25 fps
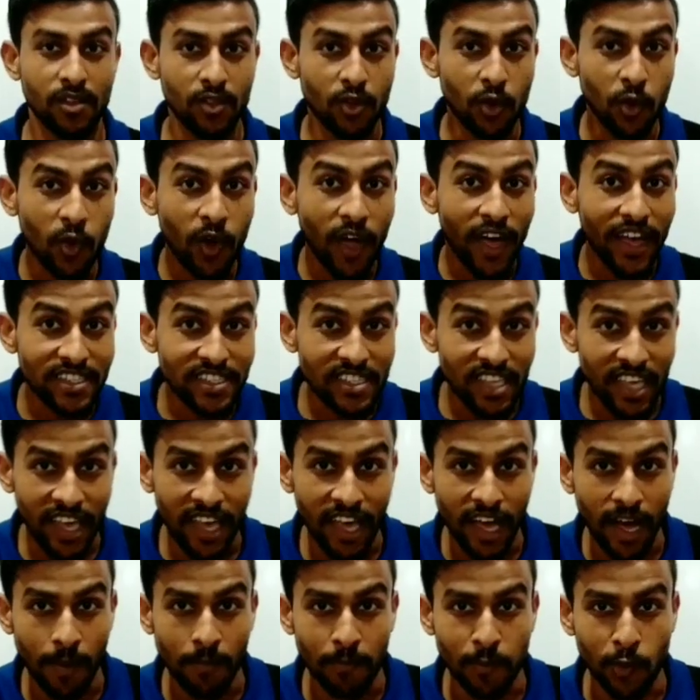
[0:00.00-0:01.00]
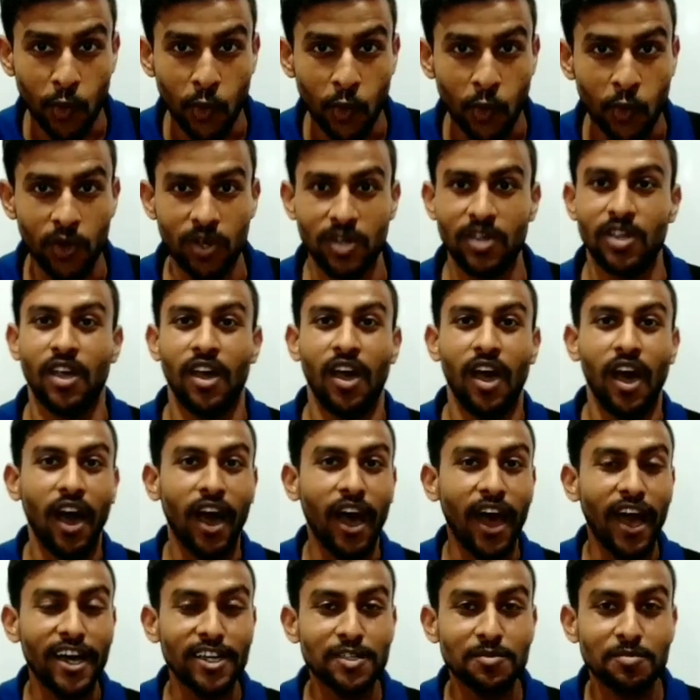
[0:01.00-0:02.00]
तो कैसे हैं आप
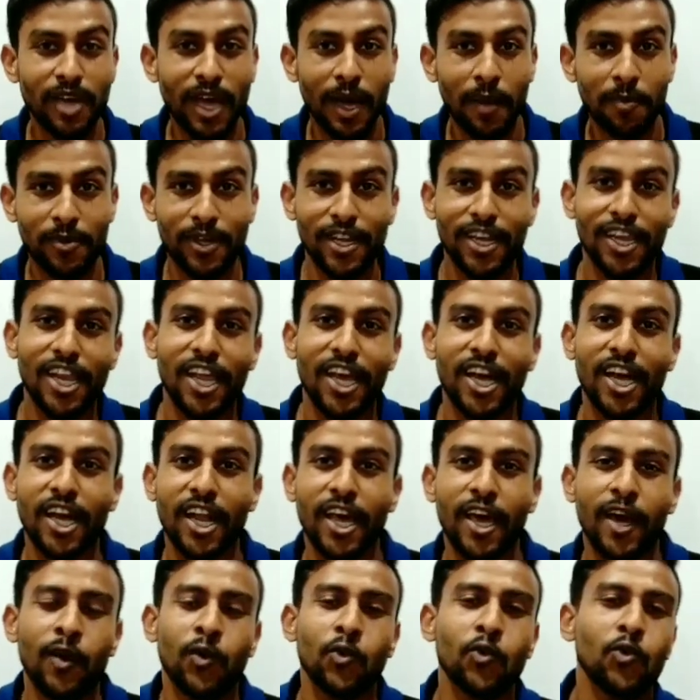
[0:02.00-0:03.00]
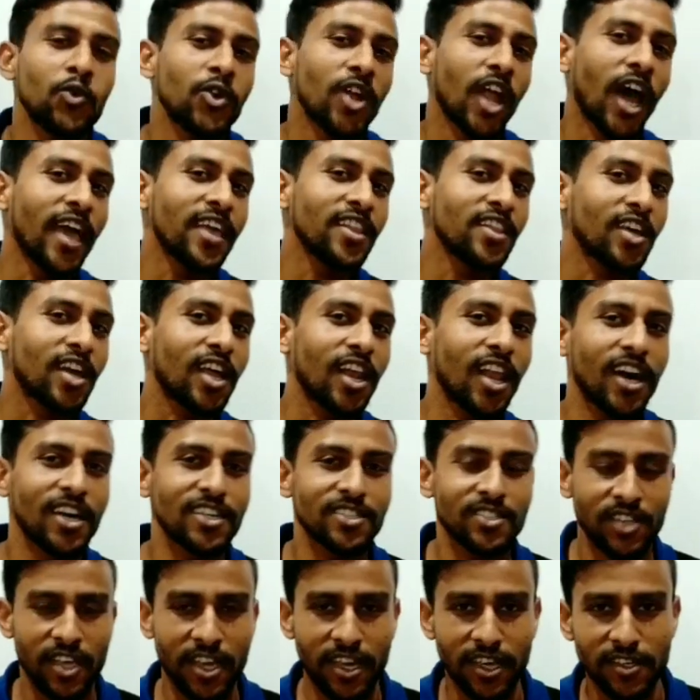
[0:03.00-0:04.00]
लोग आज मैं आपके लिए लेकर आया हूँ नाइन्थ
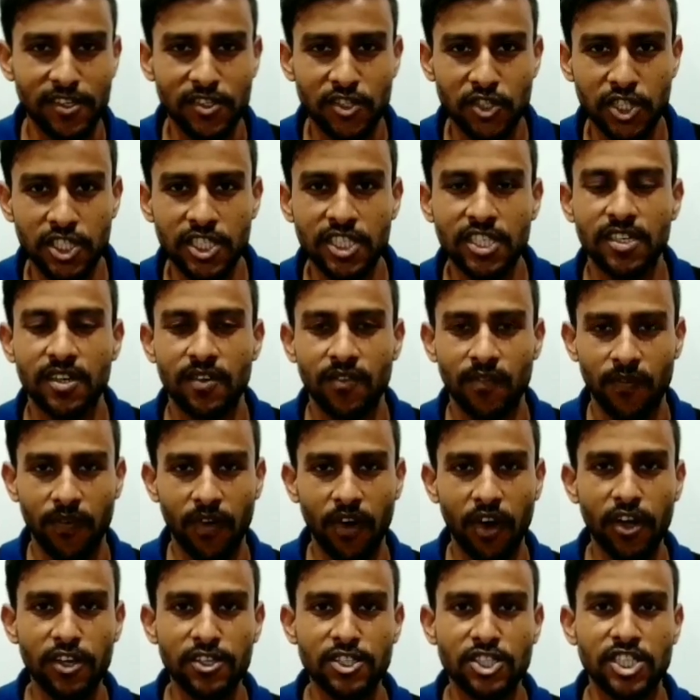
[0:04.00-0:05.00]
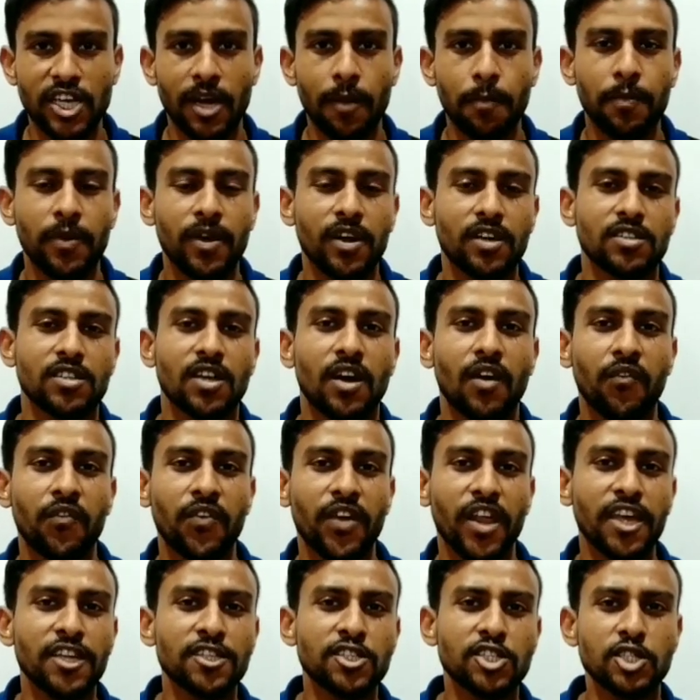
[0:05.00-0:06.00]
क्लास के हिस्ट्री फर्स्ट चैप्टर द
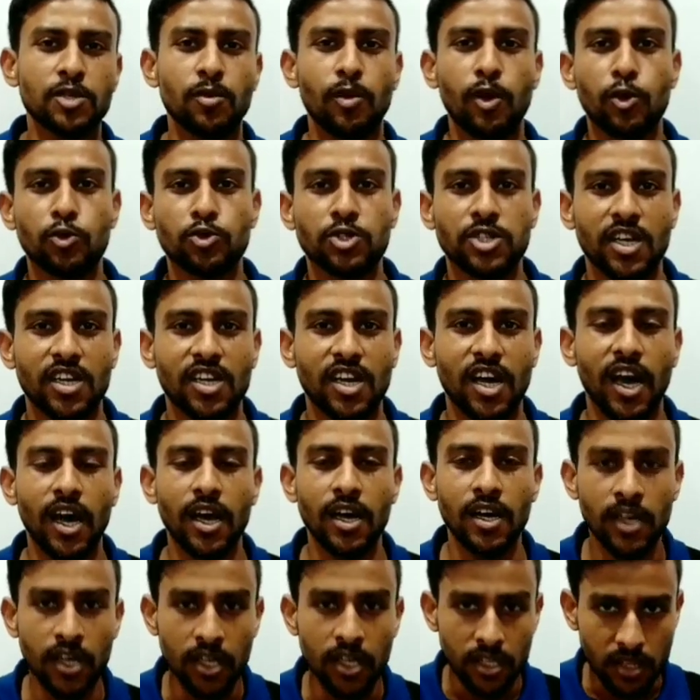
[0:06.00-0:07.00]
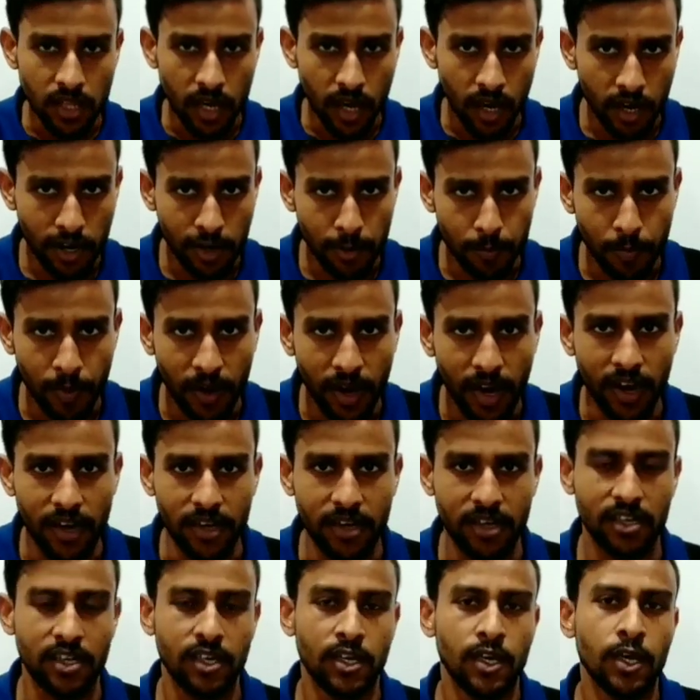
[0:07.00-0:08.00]
फ्रेंच रिवोल्यूशन का थर्ड
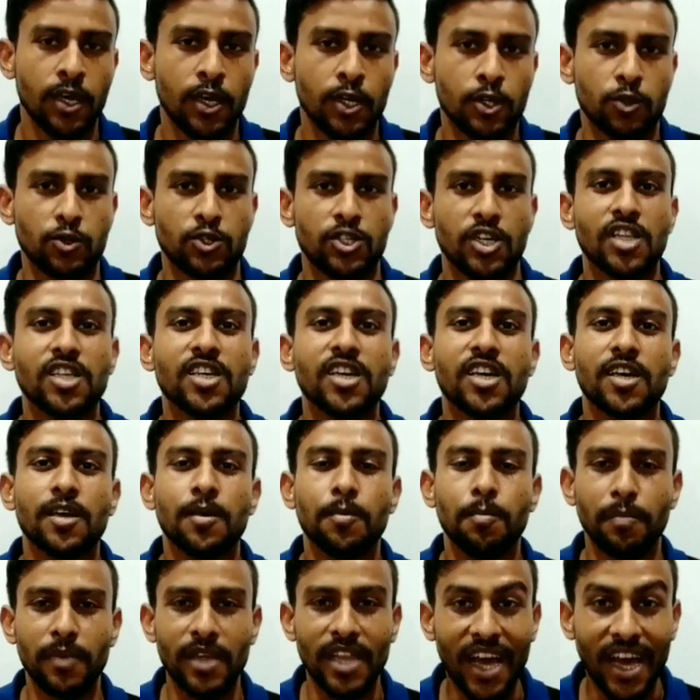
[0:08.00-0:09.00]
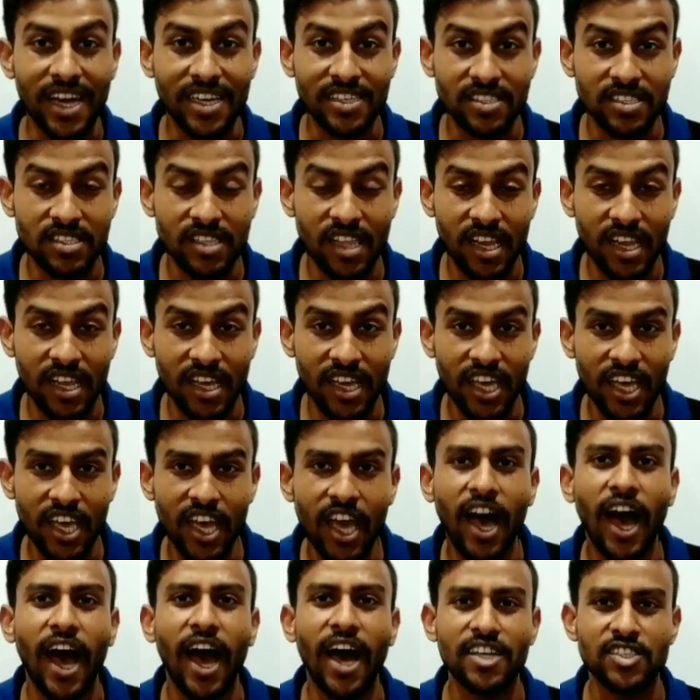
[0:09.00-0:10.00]
पार्ट तो चलिए बिना किसी देरी के
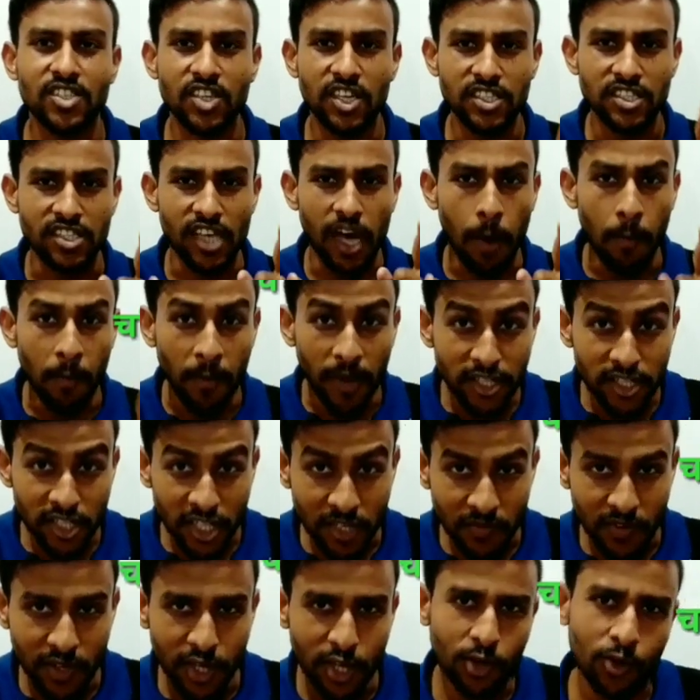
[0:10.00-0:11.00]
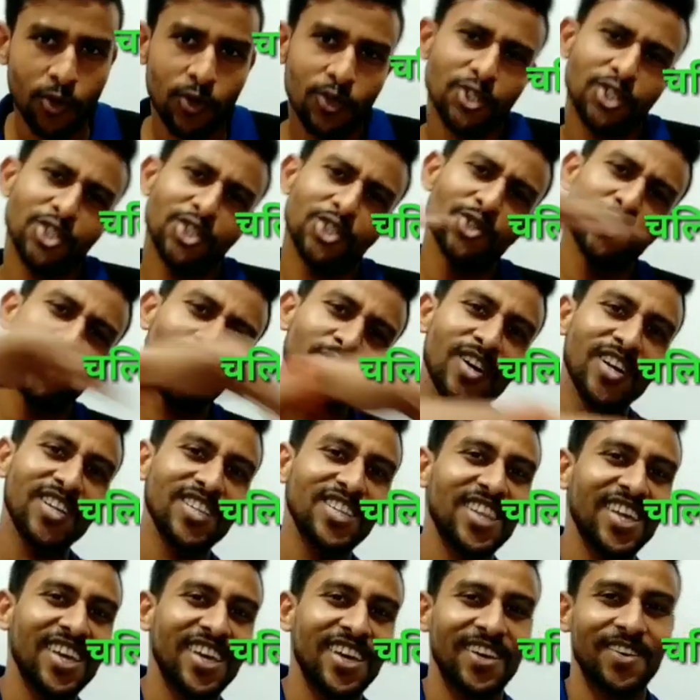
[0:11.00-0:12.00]
आज के इस अमेजिंग वीडियो को शुरू
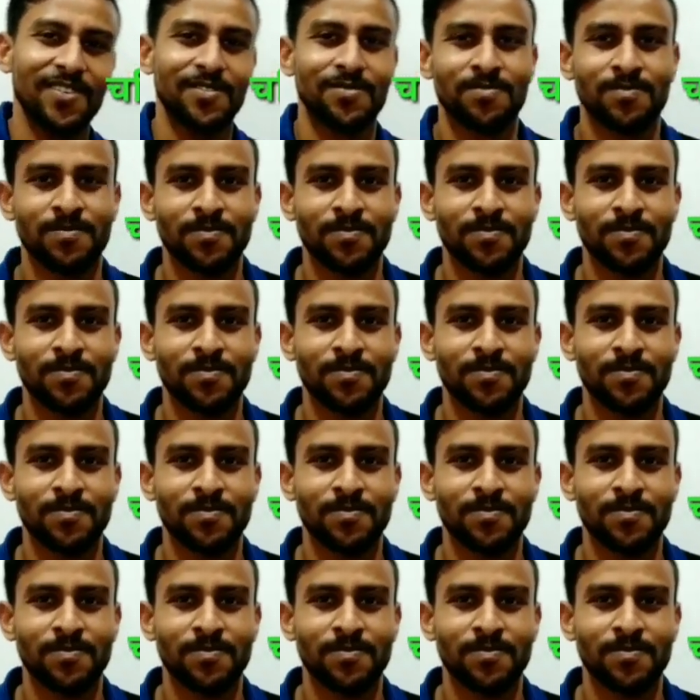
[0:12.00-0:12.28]
करते हैं